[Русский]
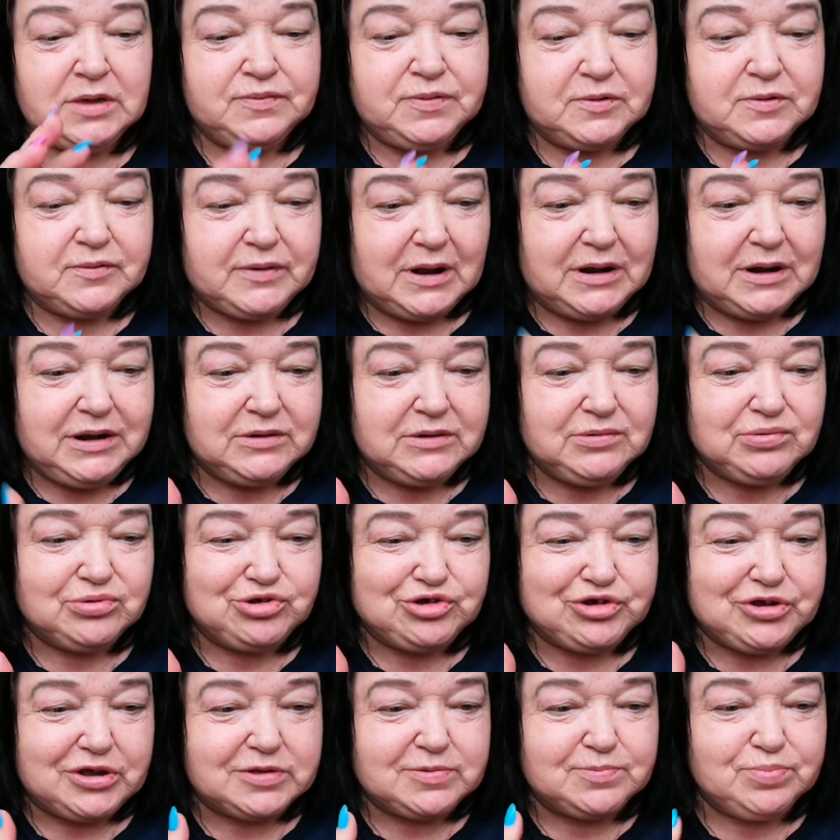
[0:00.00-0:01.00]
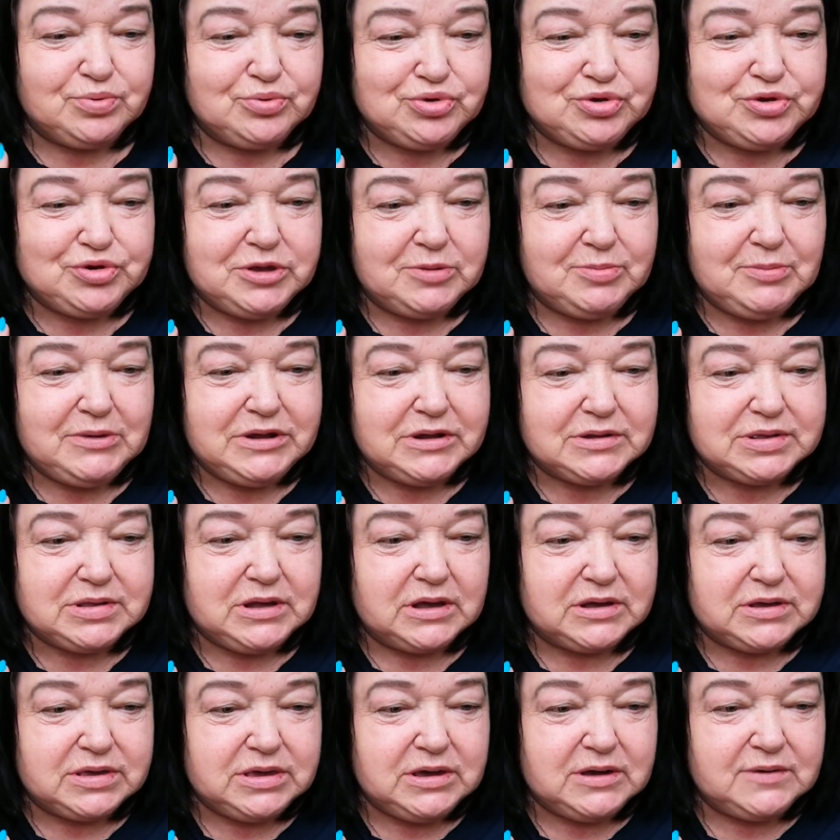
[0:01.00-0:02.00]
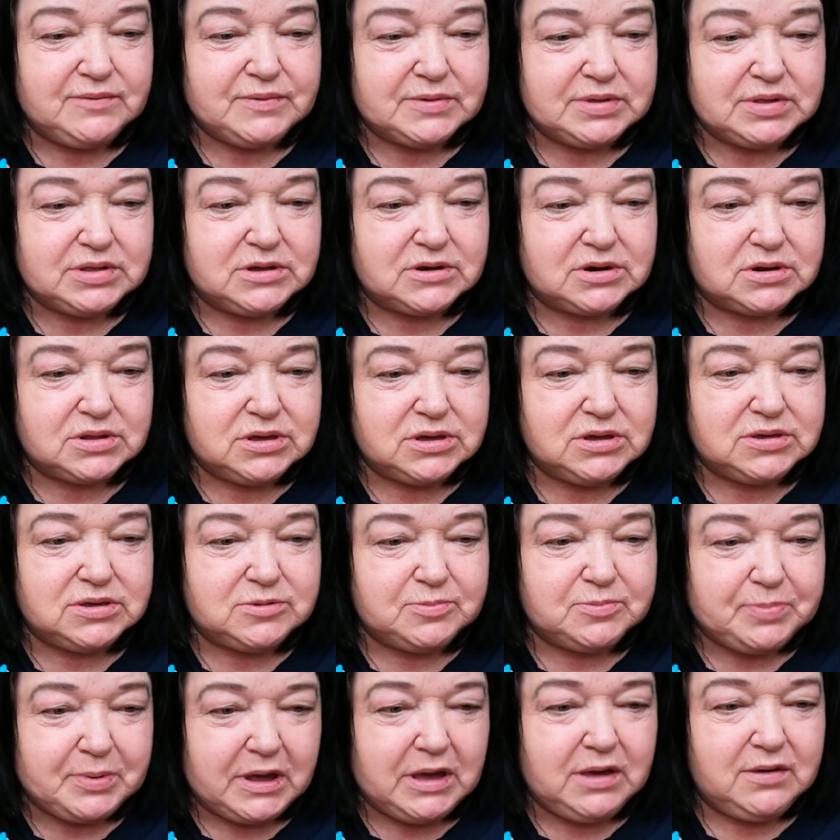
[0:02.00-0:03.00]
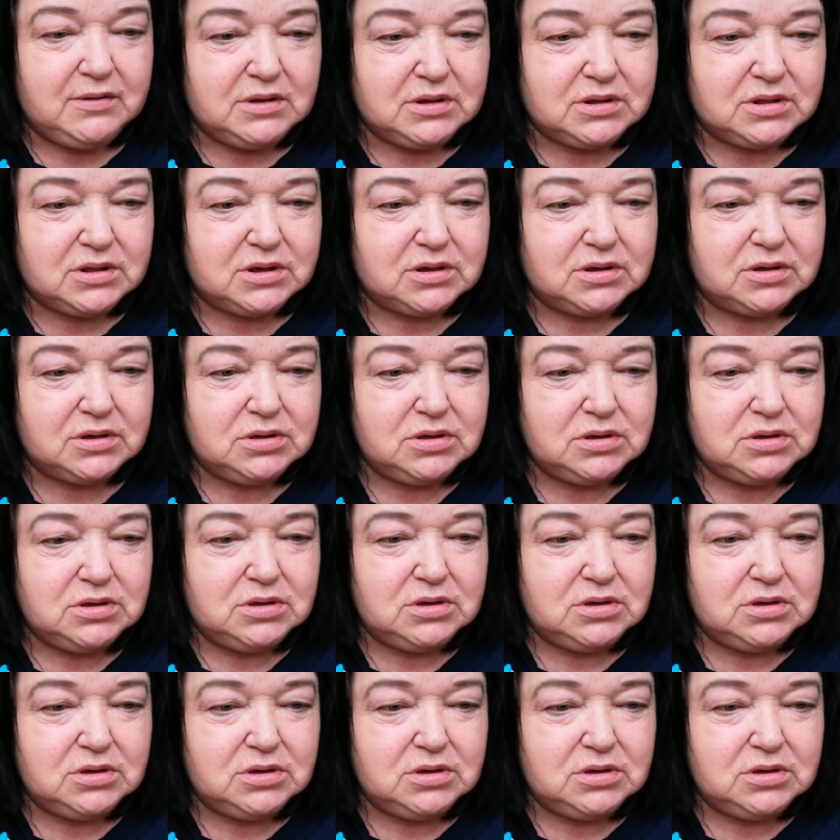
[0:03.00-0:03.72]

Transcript: В феврале вот сейчас будет 7 лет, как я в интернете, правильно?